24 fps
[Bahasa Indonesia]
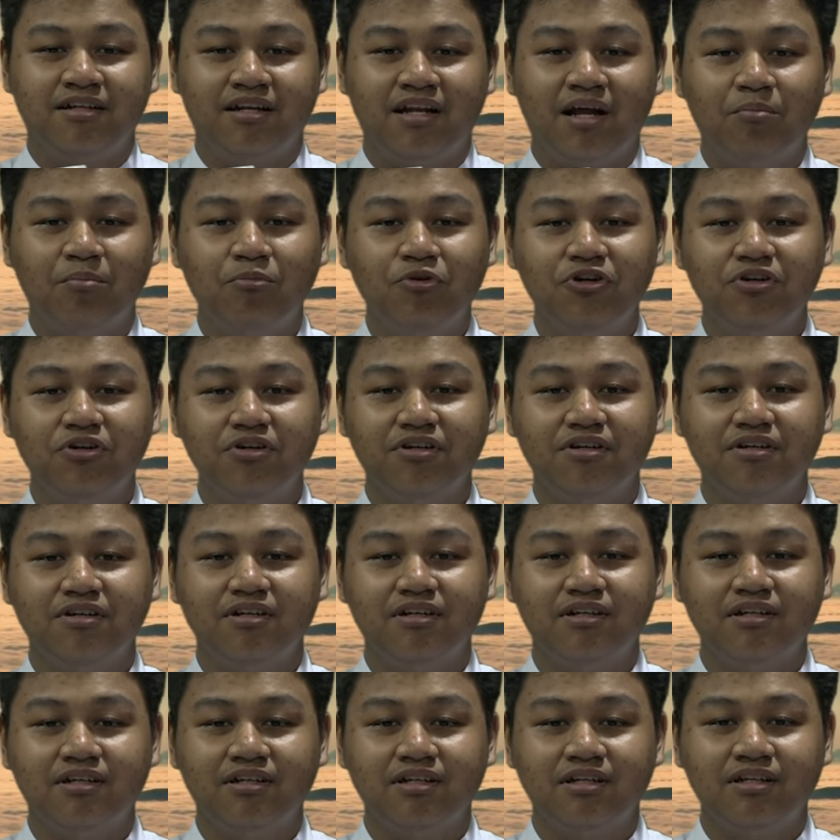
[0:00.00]
Namun,
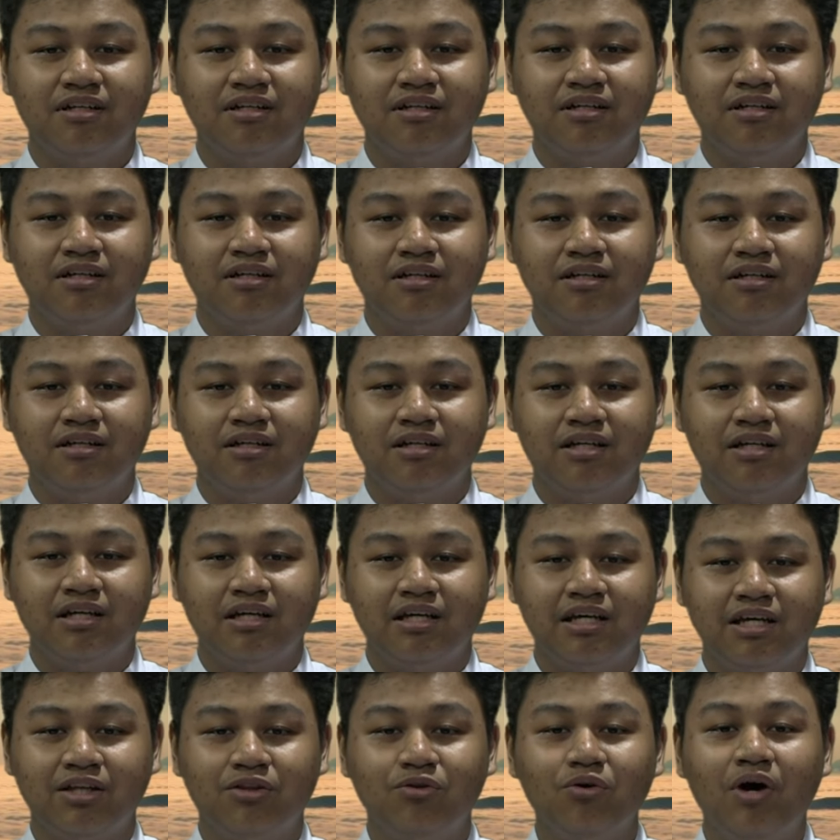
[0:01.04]

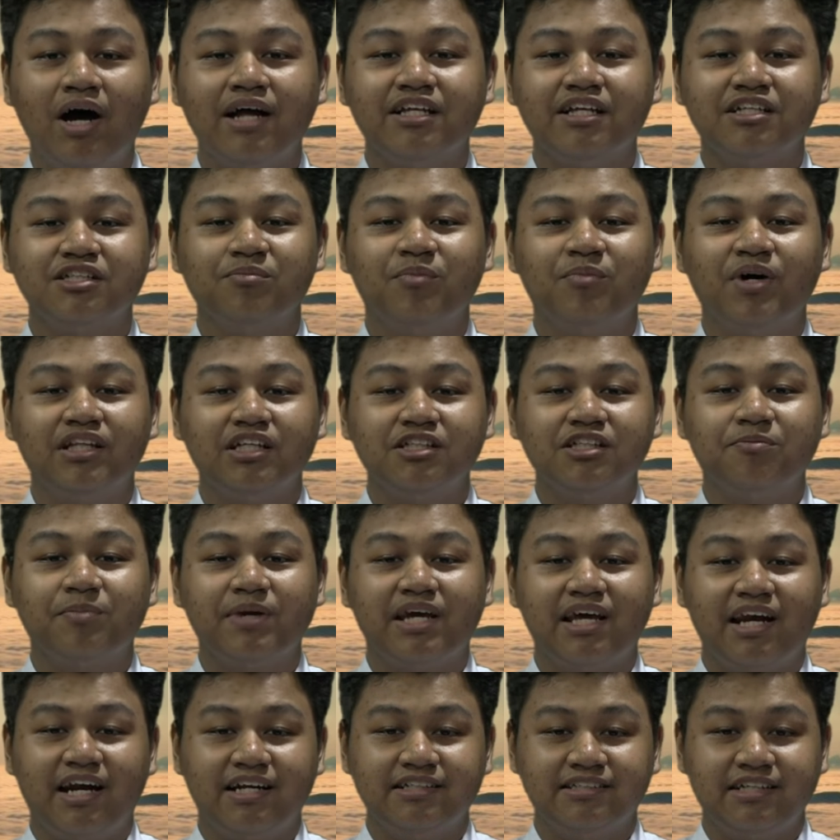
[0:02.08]
itu hanya sebatas
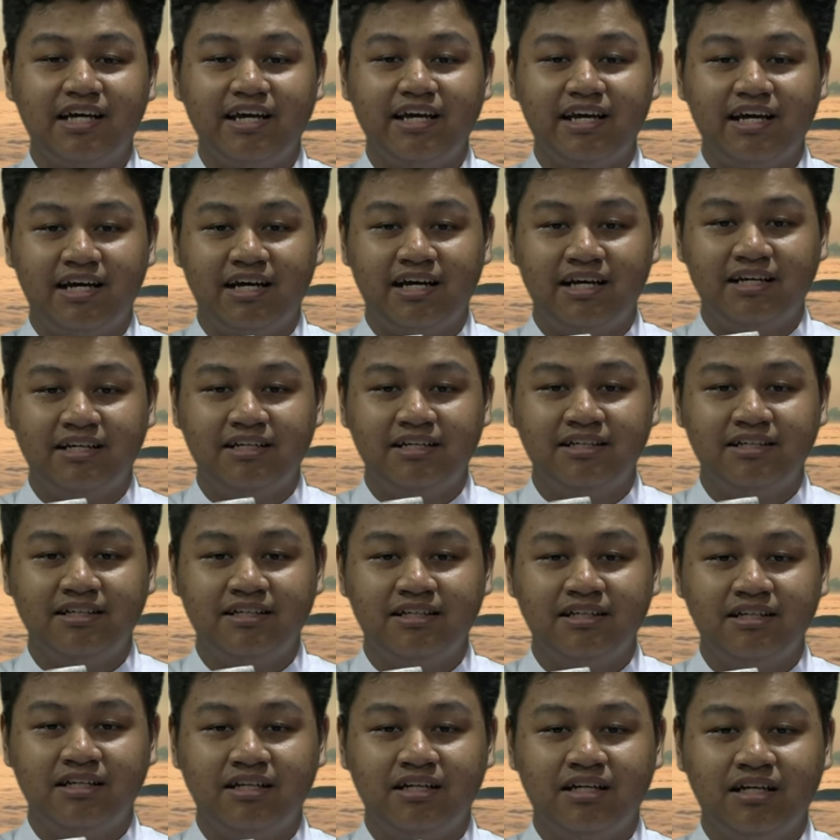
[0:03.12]
pikiran saya.
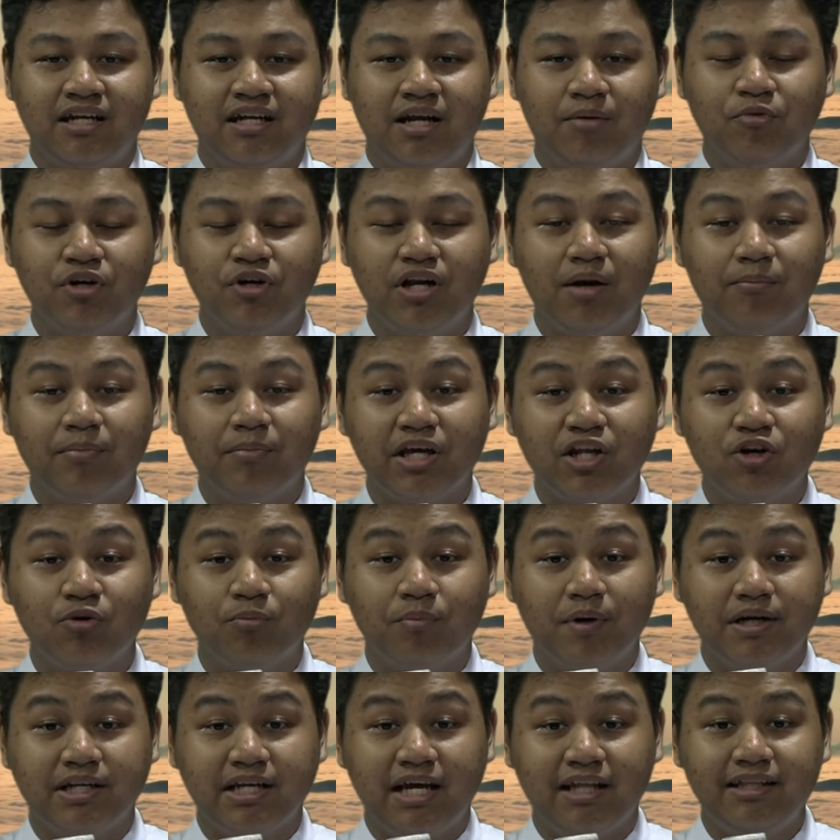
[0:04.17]
Namun dalam
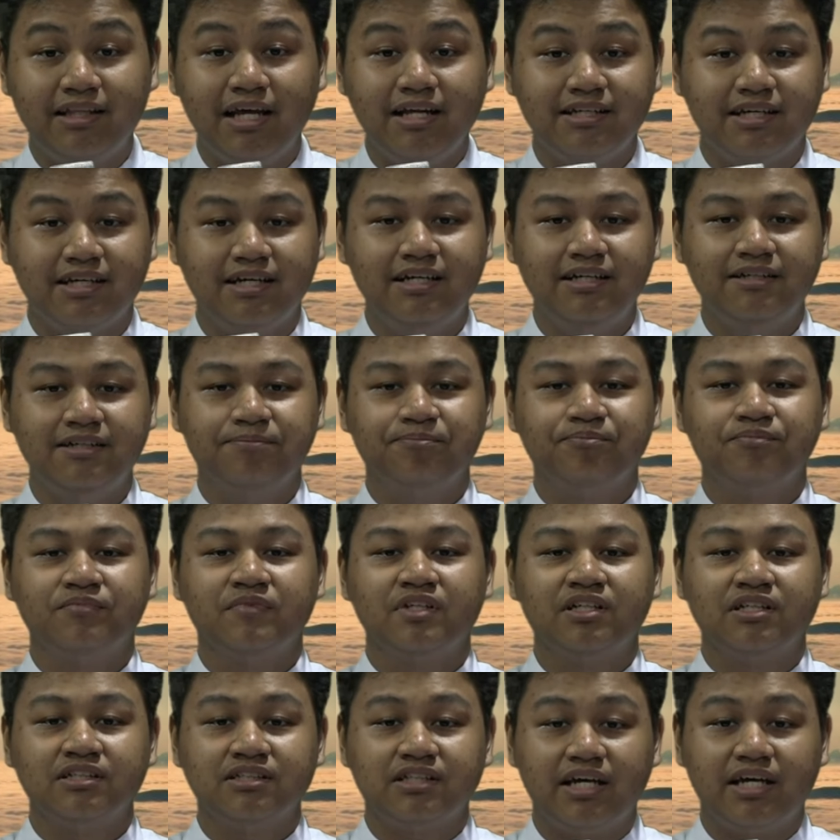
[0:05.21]
kehidupan nyatanya,
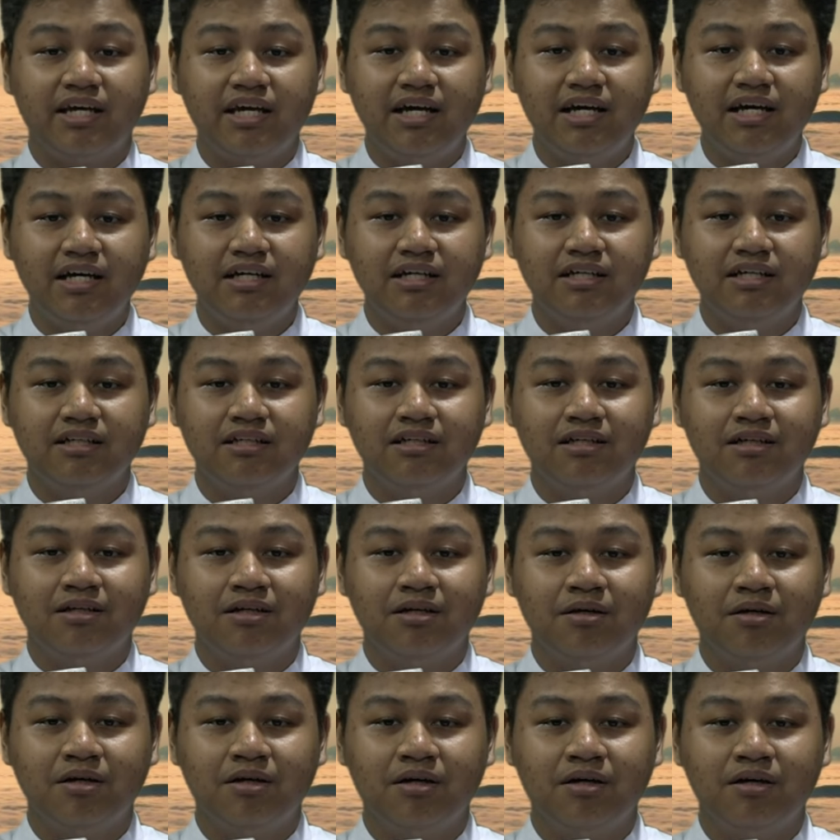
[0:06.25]
saya
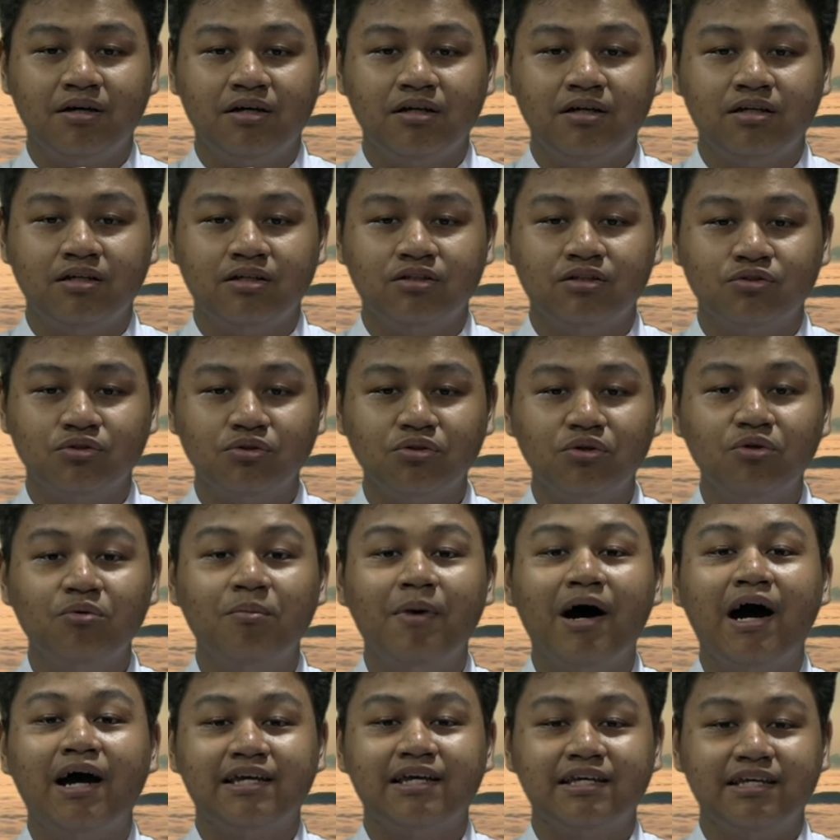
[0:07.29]
sungguh
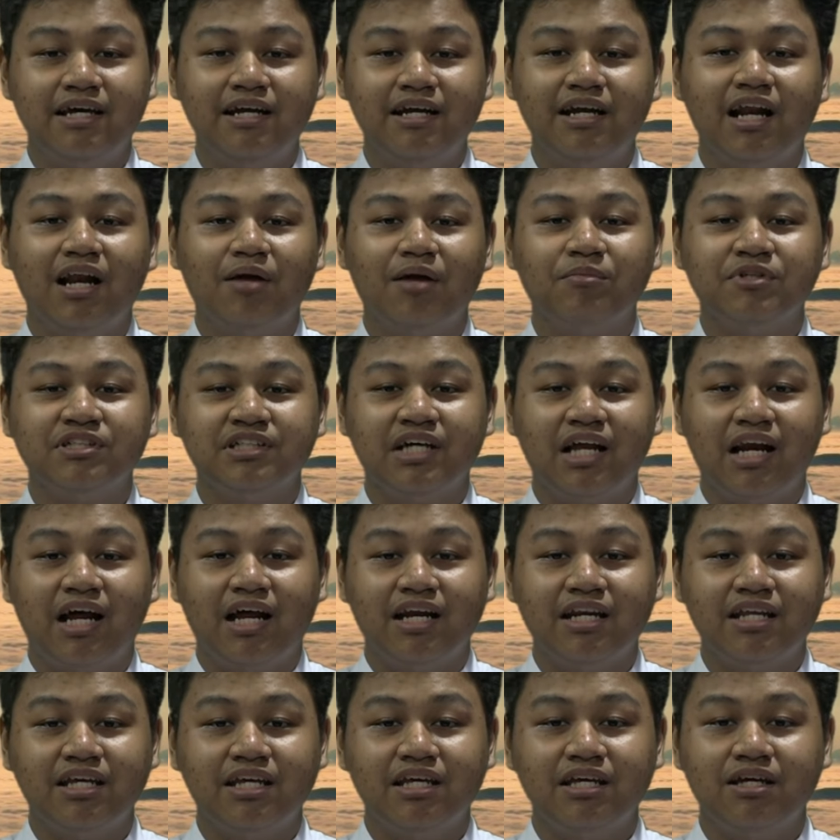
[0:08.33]
bahagia dalam
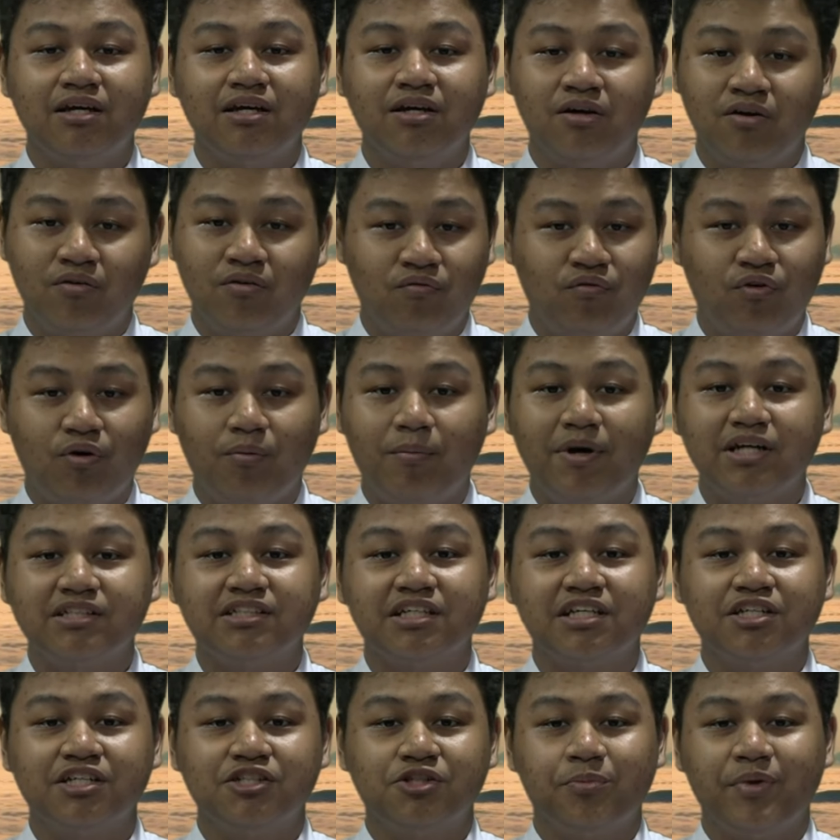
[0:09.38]
menjalani
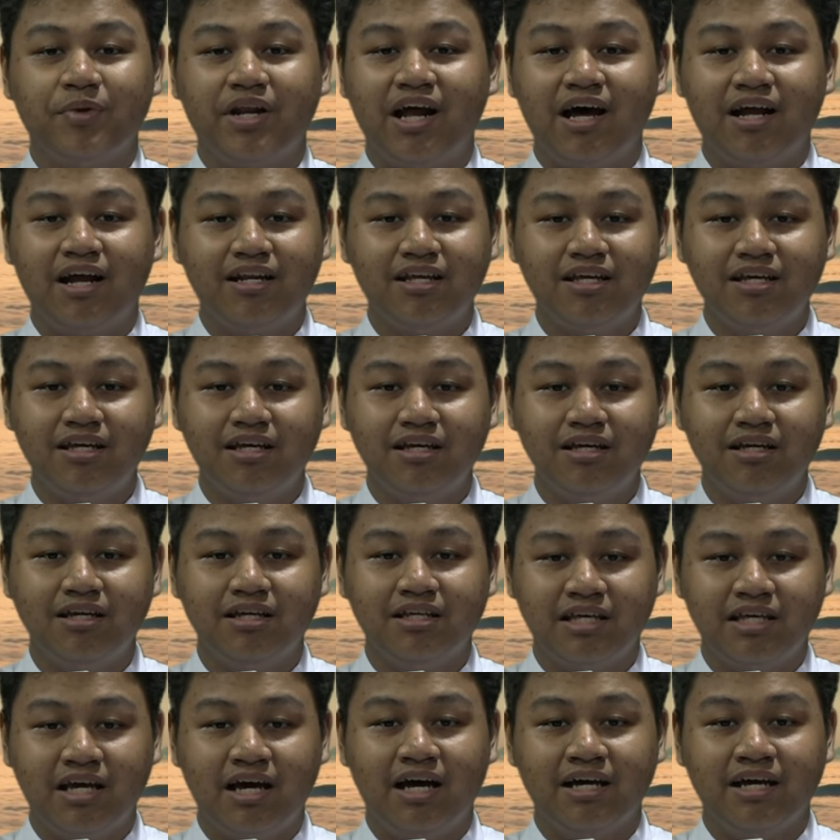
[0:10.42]
formasi di seminari
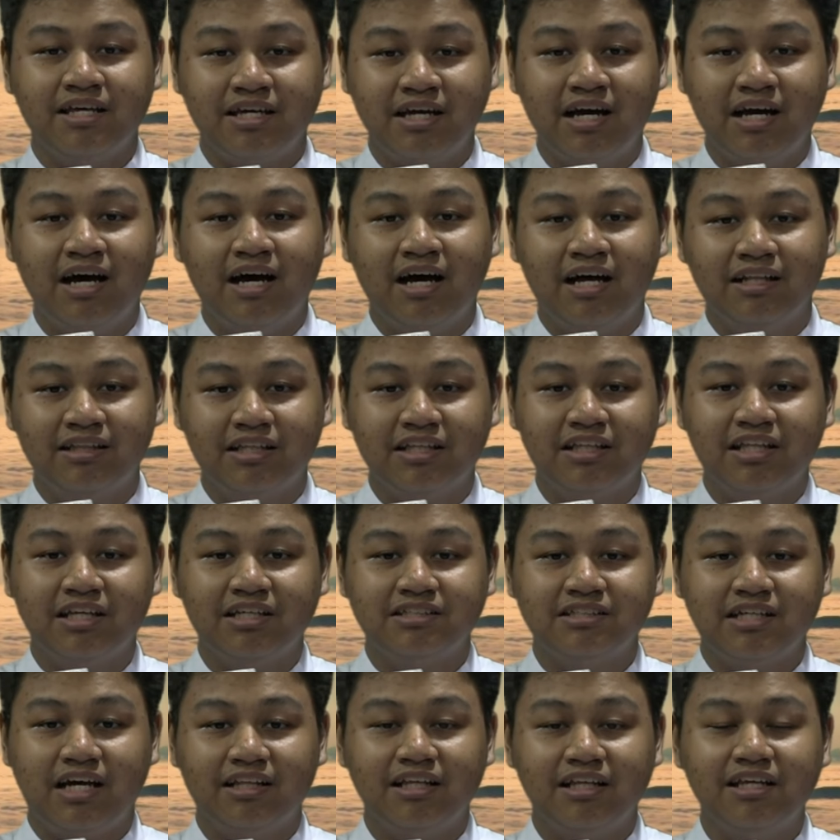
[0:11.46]
ya hingga
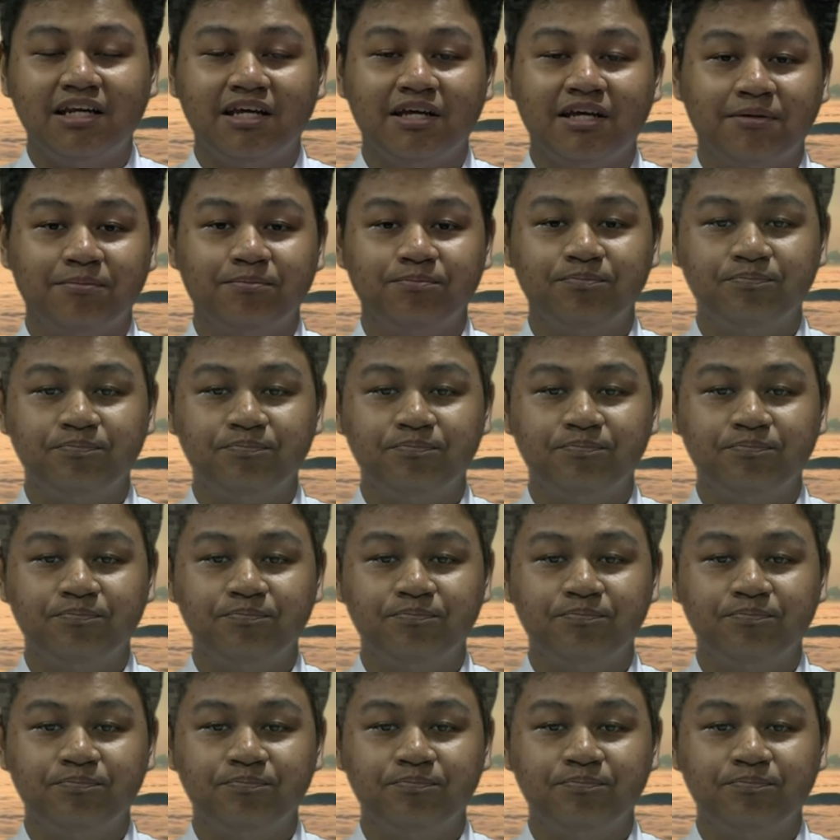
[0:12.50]
titik saat ini.